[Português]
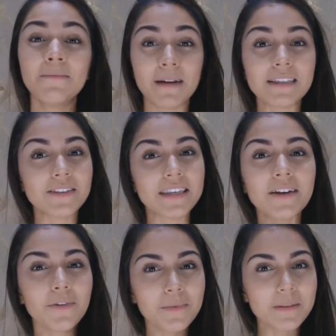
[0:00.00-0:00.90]
mas eu sei
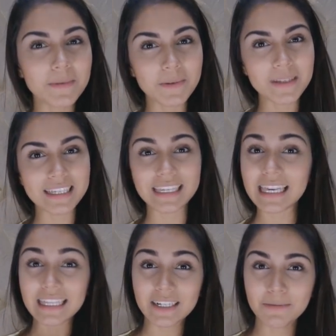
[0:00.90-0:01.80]
que algumas pessoas aqui
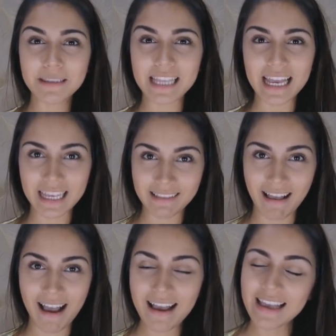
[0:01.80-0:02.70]
ainda não me seguem
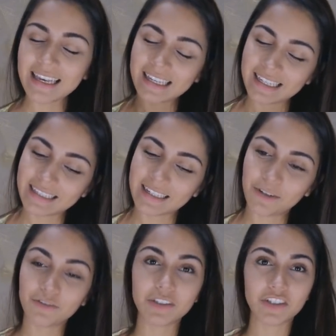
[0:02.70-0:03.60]
lá,
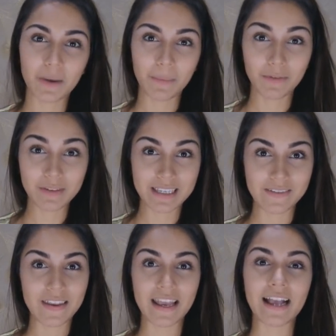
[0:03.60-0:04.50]
então vou deixar para
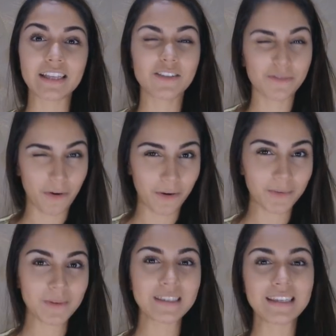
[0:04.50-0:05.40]
vocês verem as
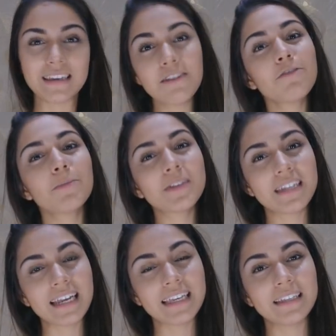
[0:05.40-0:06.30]
fotos e vou
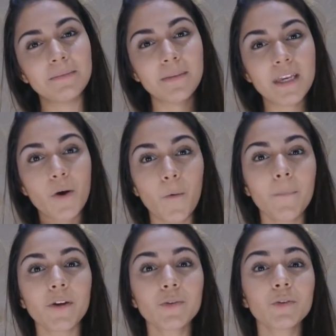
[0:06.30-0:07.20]
mostrar aqui também o
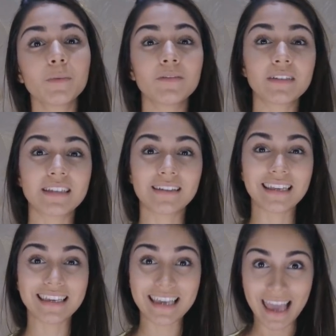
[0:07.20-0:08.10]
produto para vocês
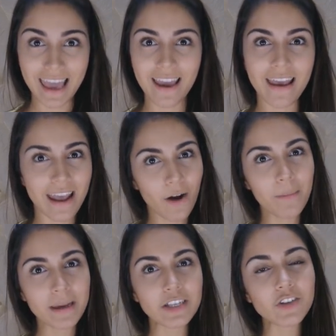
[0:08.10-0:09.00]
verem que é
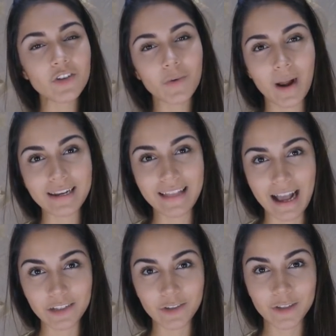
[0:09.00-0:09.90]
realmente de
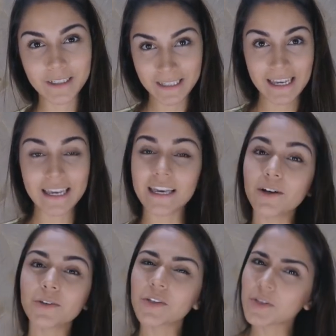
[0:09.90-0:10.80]
qualidade.
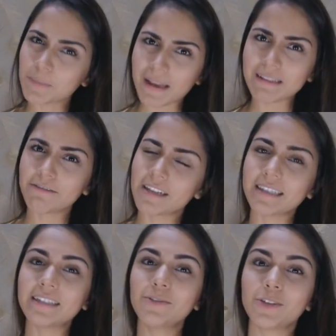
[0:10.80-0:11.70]
Eu suspeito em falar
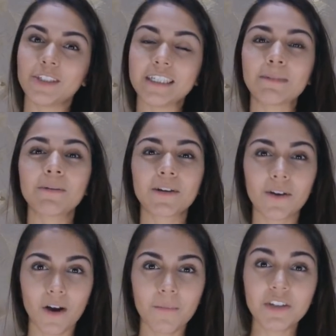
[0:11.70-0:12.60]
da New Chic porque eu
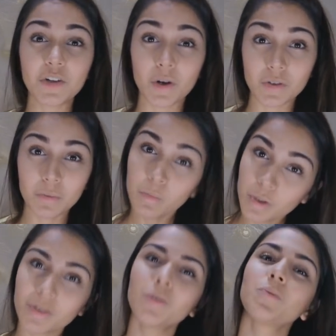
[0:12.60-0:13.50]
realmente gosto
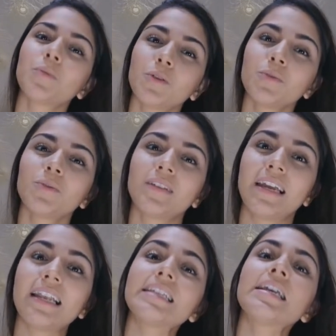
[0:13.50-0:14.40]
muito do produto
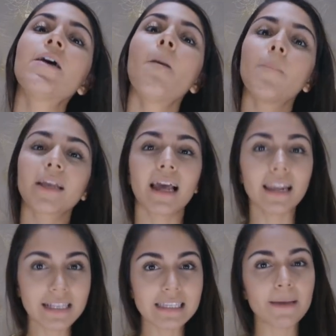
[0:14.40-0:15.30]
deles, porque
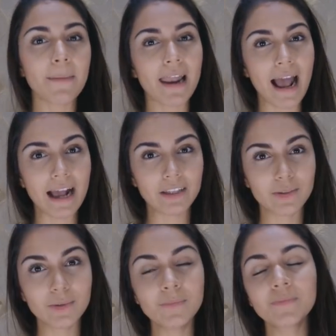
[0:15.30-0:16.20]
além de ser
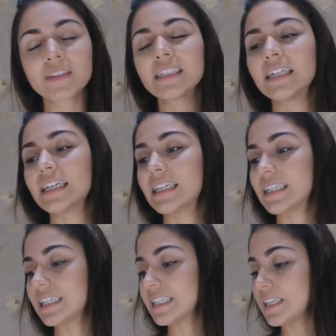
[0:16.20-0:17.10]
barato,
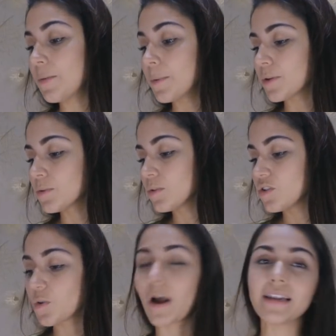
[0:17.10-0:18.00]
uh, ser um produto
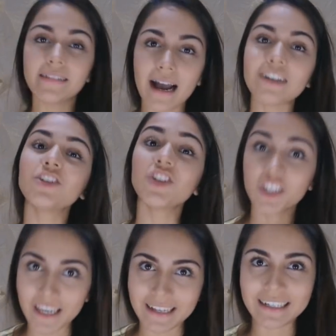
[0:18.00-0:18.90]
de qualidade
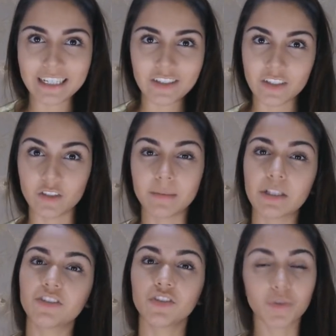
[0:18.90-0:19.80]
chega, né, gente? É uma
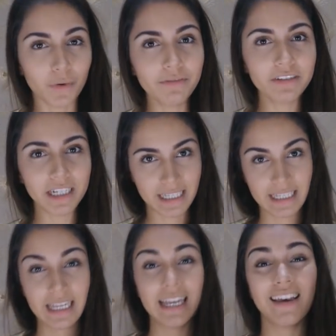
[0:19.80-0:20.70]
loja de confiança.